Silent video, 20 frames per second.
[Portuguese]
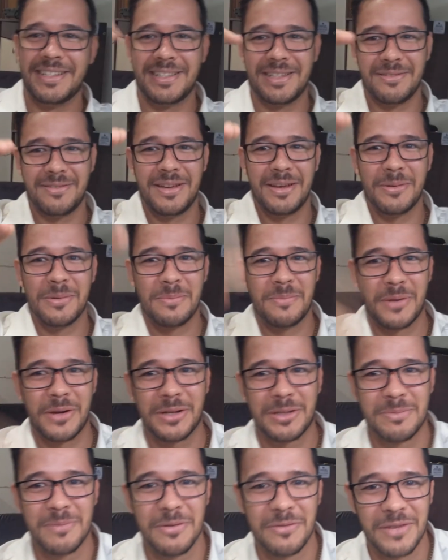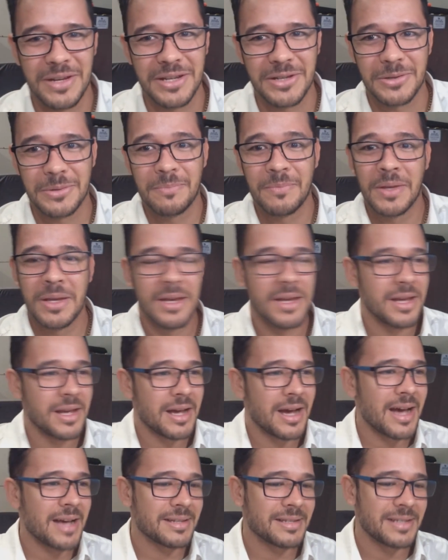Se vê no próximo vídeo.
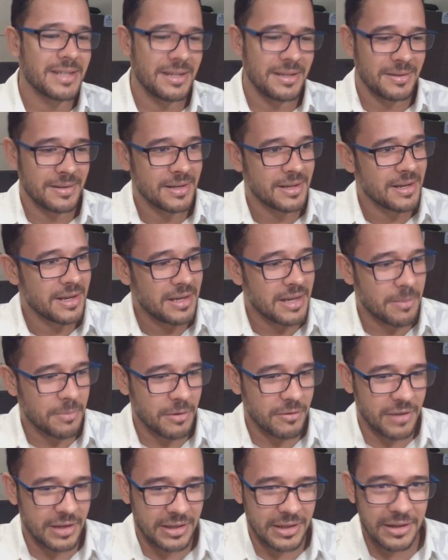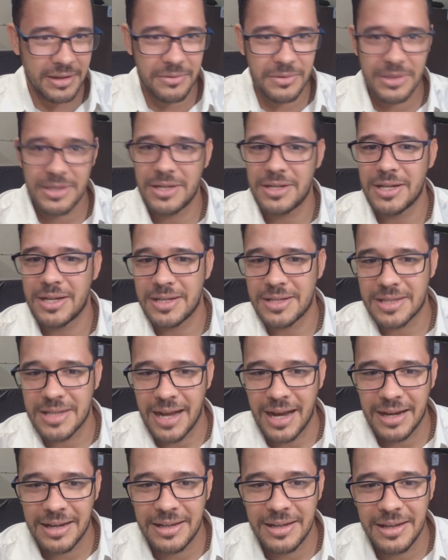Ah, sim, e aproveitando que você já
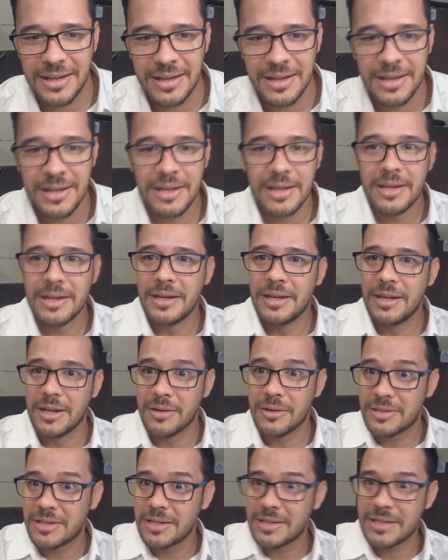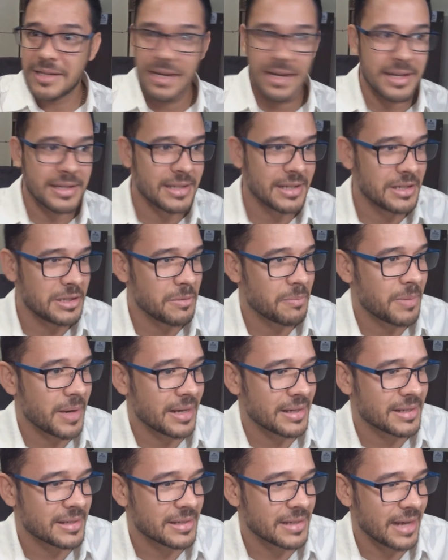está aqui, não se esqueça de
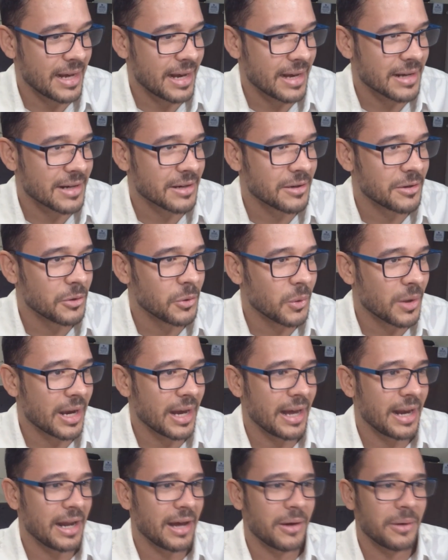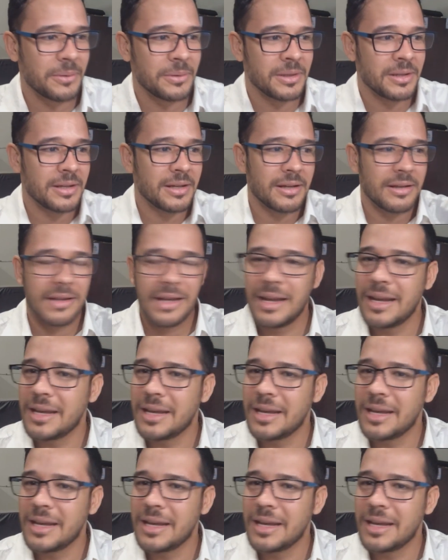passar no canal da